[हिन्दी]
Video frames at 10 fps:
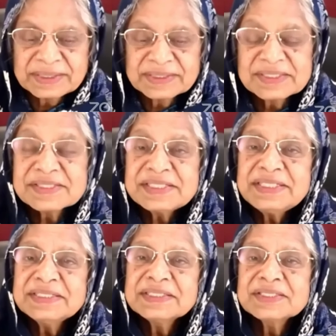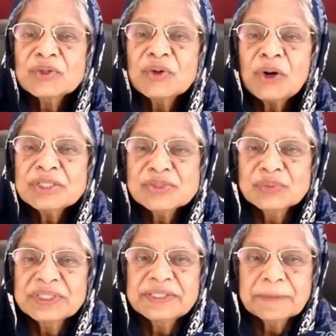And the seed is
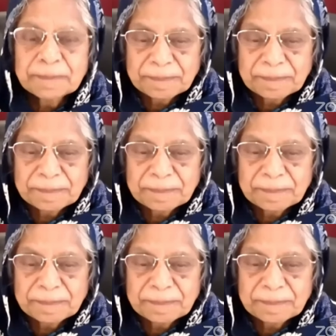God's word.